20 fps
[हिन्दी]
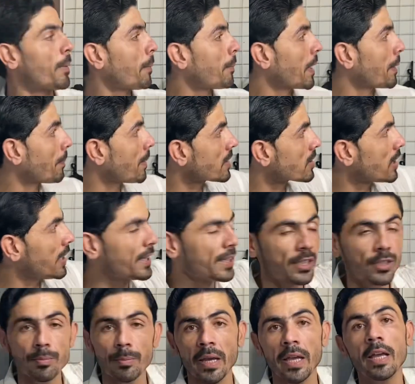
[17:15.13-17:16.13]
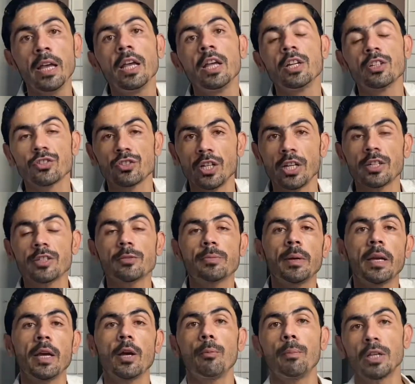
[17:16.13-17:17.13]
हमारे पास लेडीज में जेंट्स
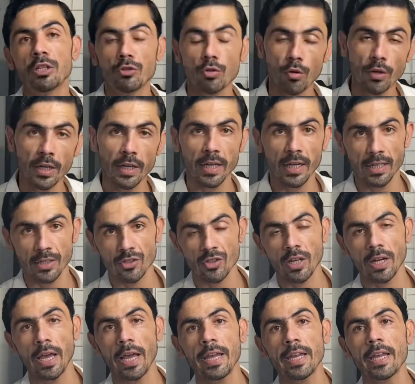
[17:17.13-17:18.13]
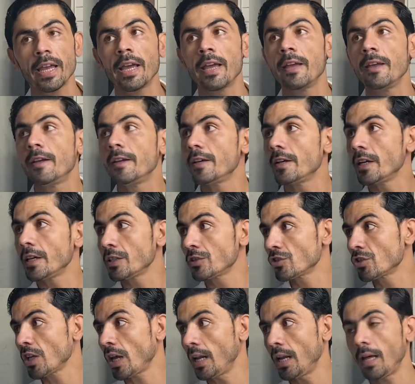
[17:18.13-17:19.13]
में बच्चों के कलेक्शन आएंगे
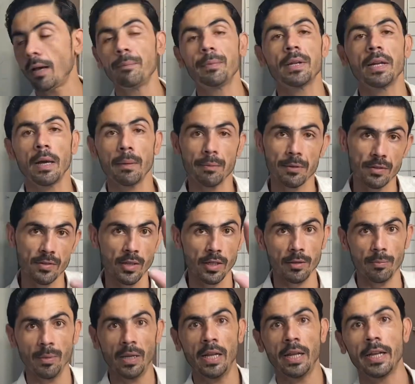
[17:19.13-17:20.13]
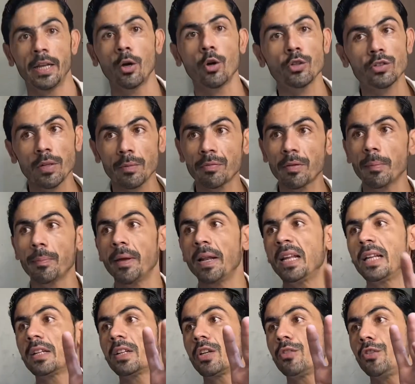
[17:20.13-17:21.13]
इनशाला फिर आपके साथ मिलेंगे और सबसे पहले
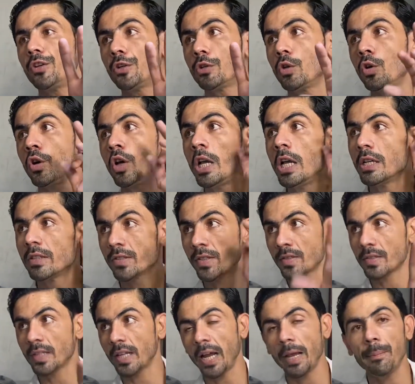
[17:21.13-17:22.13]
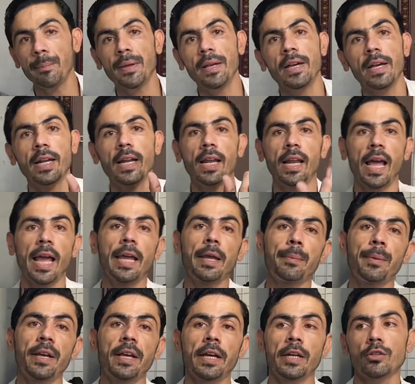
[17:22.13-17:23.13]
इनकी वीडियो सब्सक्राइब भी करें लाइक
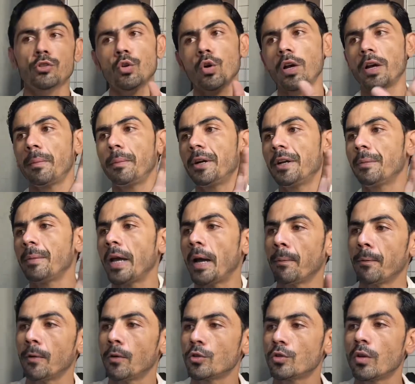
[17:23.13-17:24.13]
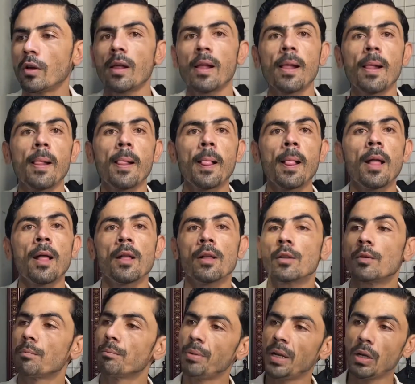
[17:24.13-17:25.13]
भी करें जो कमेंट में अपना नंबर भी शेयर
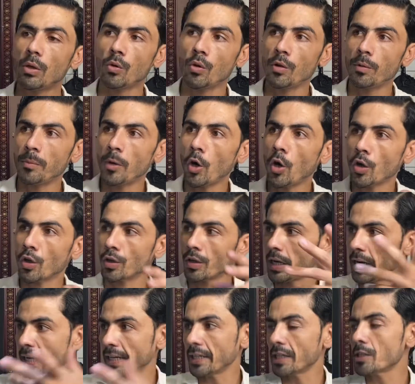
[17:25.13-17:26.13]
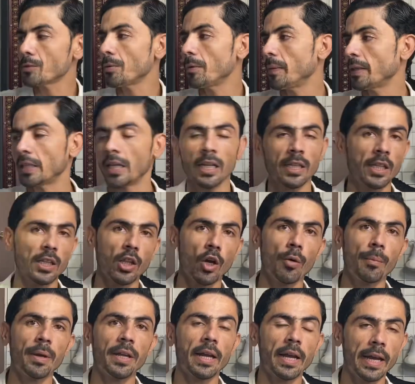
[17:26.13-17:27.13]
करें बिल्कुल और एड्रेस भी बता देता
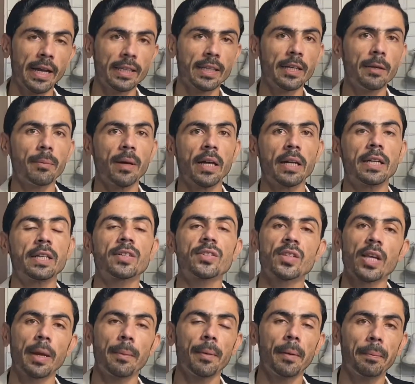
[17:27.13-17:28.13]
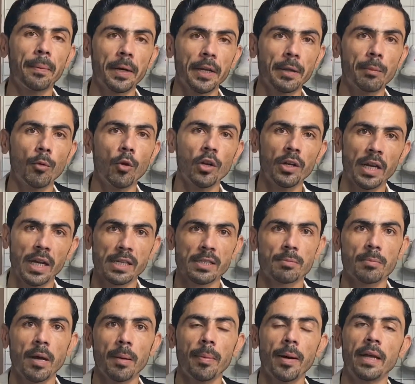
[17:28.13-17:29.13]
हूँ मेरा हैदरी मार्केट साइमा पारी मॉल
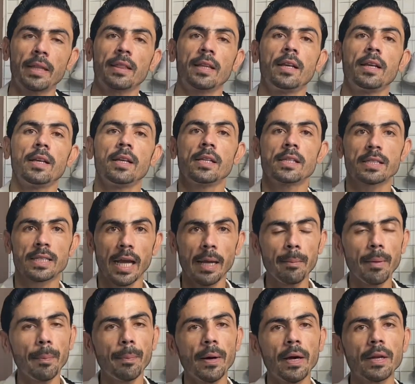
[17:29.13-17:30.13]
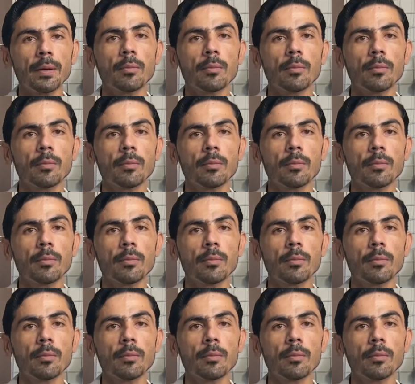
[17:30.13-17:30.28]
नाजमाबाद यहाँ पर